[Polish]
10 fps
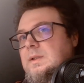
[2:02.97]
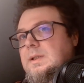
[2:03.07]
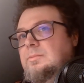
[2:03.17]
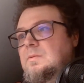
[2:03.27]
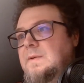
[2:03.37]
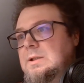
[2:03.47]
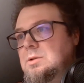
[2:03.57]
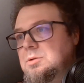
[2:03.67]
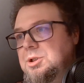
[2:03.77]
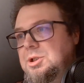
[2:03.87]
systemów
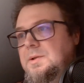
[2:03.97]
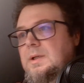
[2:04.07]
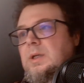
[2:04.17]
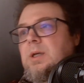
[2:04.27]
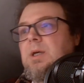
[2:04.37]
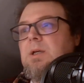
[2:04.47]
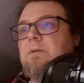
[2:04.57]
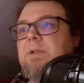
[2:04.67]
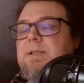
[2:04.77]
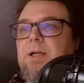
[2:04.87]
wartości. No
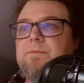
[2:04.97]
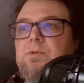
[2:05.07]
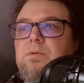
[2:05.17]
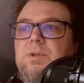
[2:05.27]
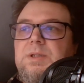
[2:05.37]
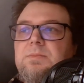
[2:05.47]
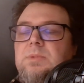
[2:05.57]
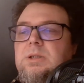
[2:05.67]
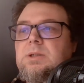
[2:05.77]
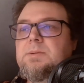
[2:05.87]
więc tak, futuryzm
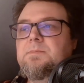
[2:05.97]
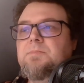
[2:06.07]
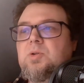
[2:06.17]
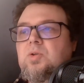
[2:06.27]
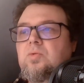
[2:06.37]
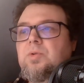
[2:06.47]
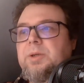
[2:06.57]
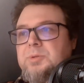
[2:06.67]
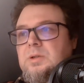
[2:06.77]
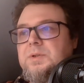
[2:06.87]
postuluje
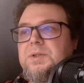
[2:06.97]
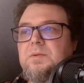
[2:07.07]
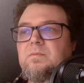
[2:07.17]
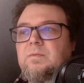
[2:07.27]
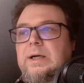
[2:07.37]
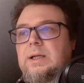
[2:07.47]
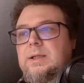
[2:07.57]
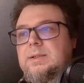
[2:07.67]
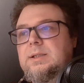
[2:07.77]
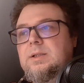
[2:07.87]
przede wszystkim
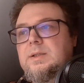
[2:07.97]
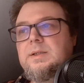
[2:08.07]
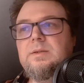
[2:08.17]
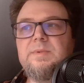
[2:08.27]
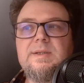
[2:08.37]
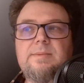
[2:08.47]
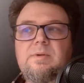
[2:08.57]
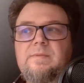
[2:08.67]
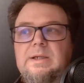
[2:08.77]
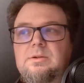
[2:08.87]
walkę z tradycyjnym
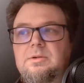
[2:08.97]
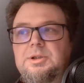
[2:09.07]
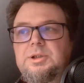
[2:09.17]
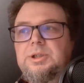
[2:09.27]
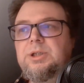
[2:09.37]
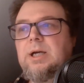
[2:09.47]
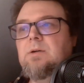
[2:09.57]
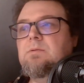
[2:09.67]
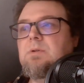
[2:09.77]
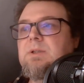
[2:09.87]
systemem wartości i
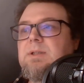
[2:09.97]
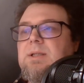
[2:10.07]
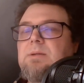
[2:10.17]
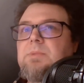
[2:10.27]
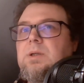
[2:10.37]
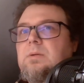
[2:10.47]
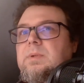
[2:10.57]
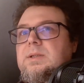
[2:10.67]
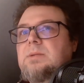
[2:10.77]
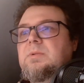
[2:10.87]
autorytetami
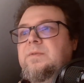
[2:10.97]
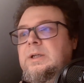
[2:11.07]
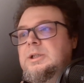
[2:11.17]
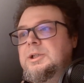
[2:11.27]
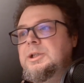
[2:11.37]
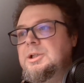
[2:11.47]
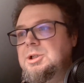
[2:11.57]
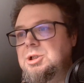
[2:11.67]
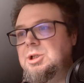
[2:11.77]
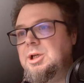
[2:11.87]
obecnymi w każdej
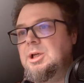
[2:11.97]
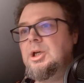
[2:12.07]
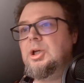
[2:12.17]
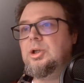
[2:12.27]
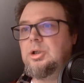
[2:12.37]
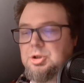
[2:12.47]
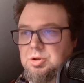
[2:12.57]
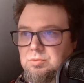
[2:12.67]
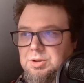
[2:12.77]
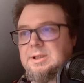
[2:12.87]
dziedzinie
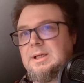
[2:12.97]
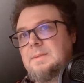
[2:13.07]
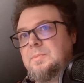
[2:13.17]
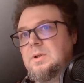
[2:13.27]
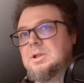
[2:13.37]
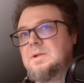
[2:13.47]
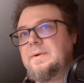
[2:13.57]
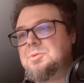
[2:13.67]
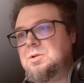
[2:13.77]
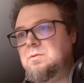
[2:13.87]
sztuki, no ale
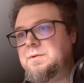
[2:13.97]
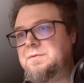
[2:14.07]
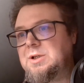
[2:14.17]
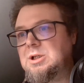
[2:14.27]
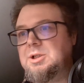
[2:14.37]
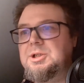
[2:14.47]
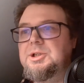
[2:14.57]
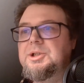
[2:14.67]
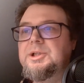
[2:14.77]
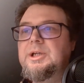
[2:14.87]
podejrzewam, że również w każdej
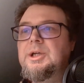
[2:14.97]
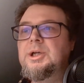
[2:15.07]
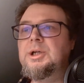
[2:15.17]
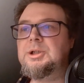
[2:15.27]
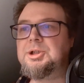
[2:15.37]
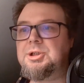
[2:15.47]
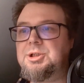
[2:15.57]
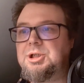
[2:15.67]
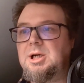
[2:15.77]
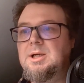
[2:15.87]
dziedzinie
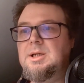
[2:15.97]
życia.